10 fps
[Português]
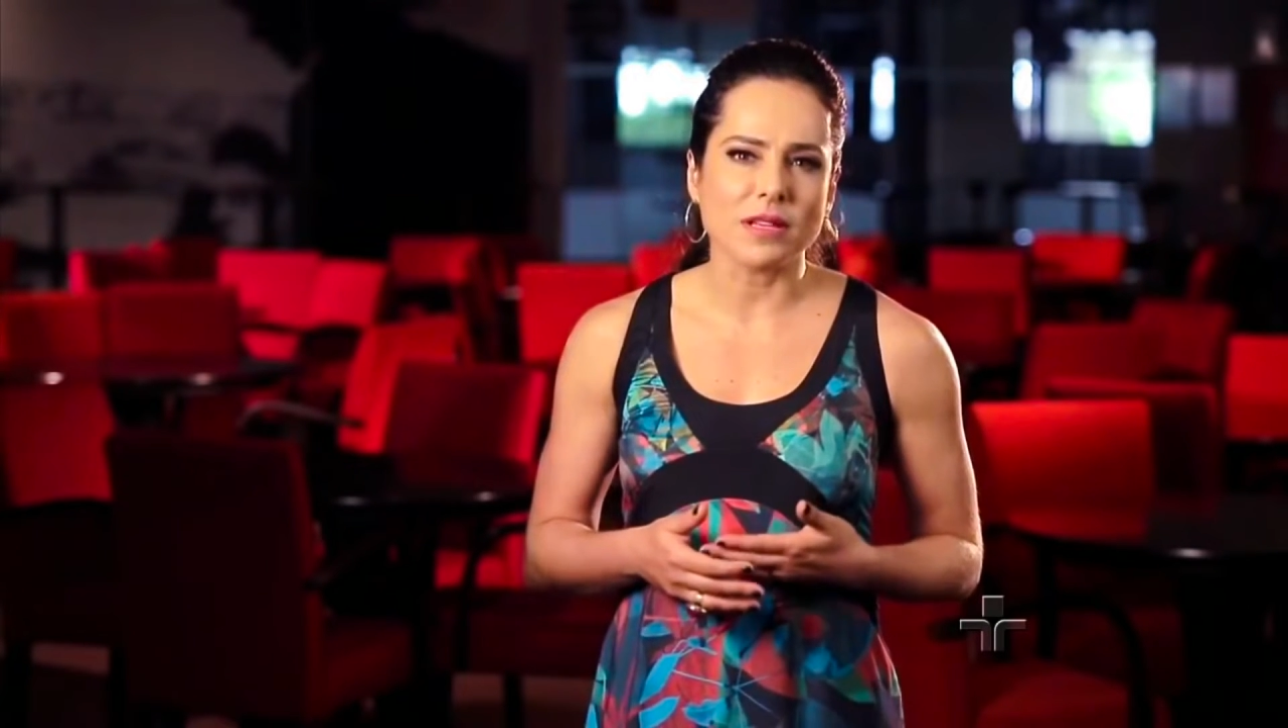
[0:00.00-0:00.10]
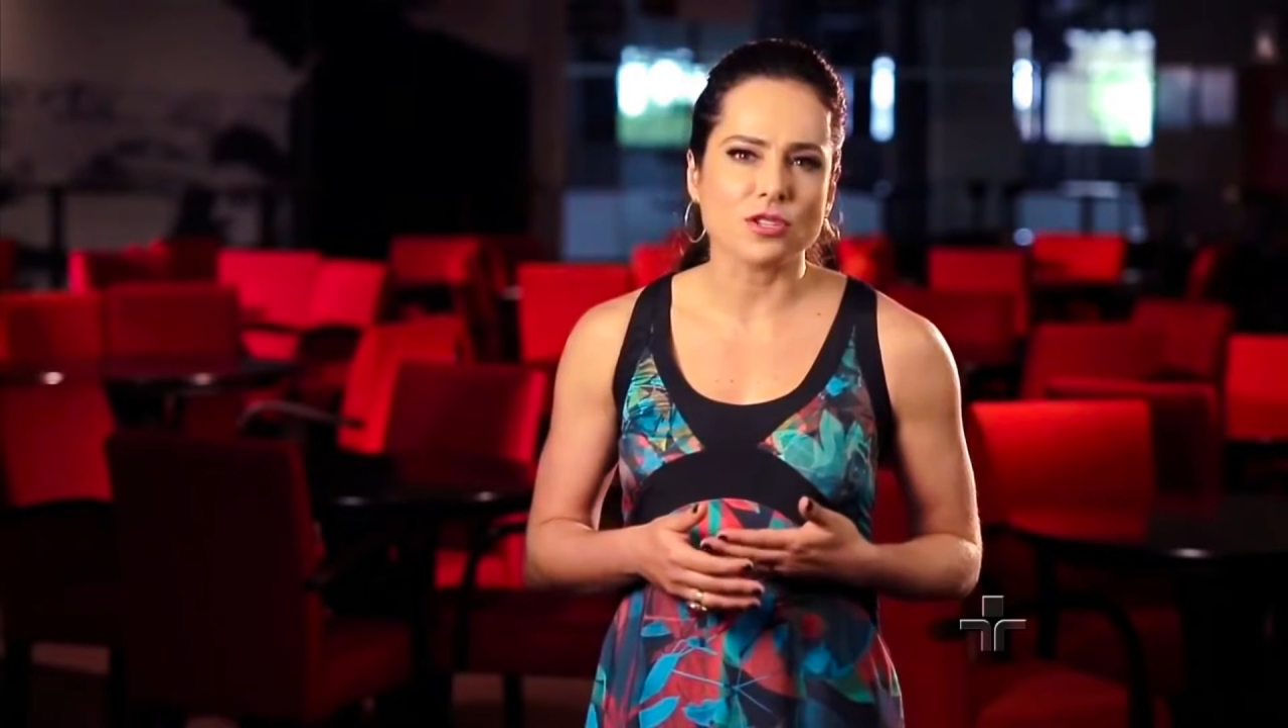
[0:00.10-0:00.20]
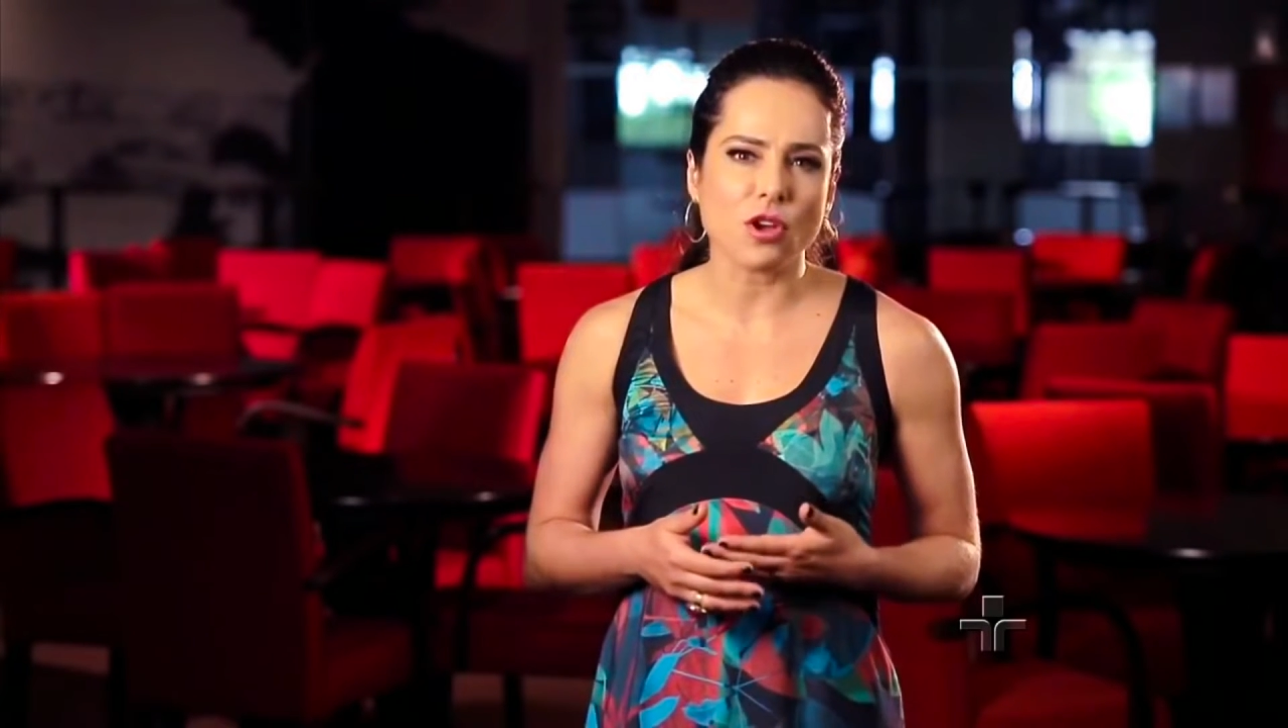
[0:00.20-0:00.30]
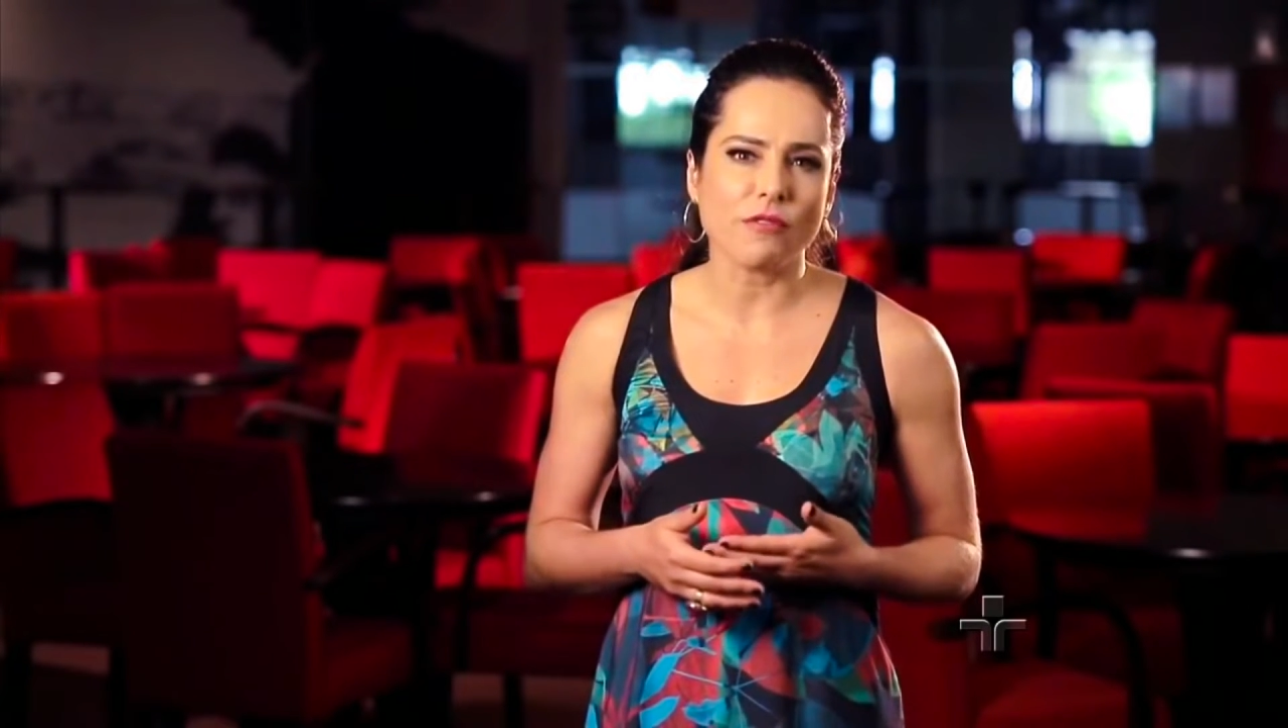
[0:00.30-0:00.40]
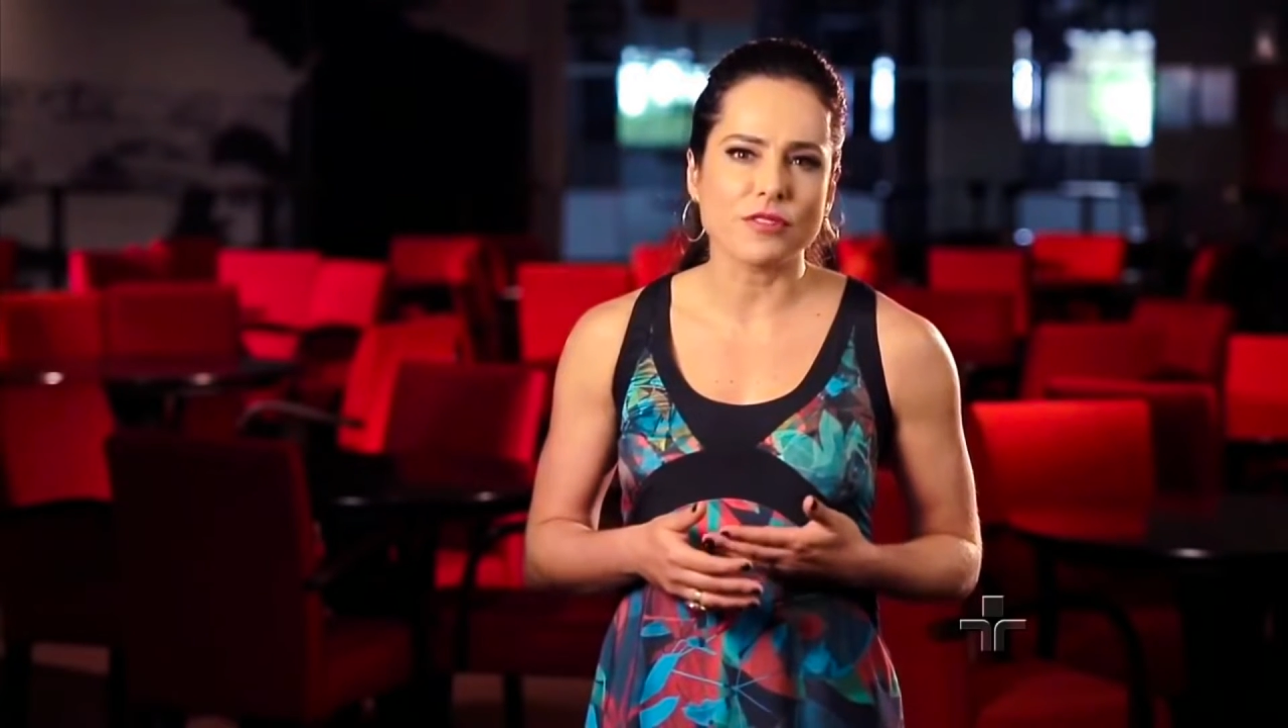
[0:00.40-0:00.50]
que
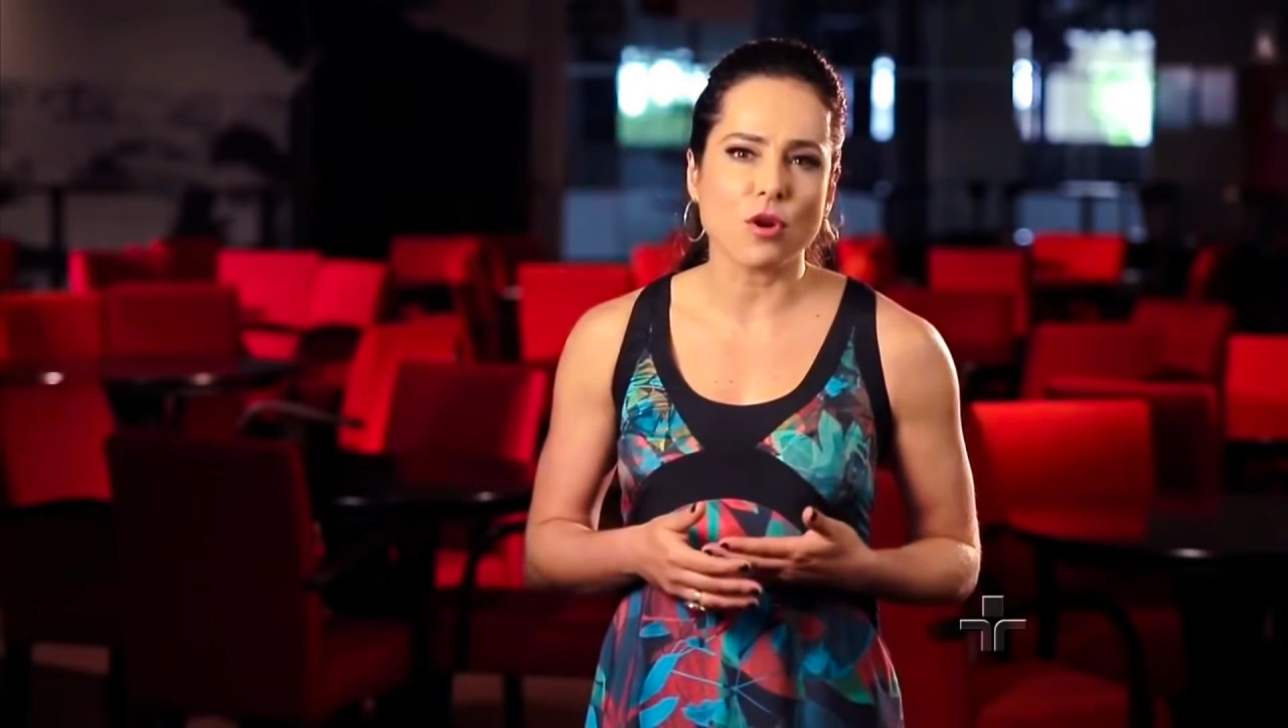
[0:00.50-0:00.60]
sofre de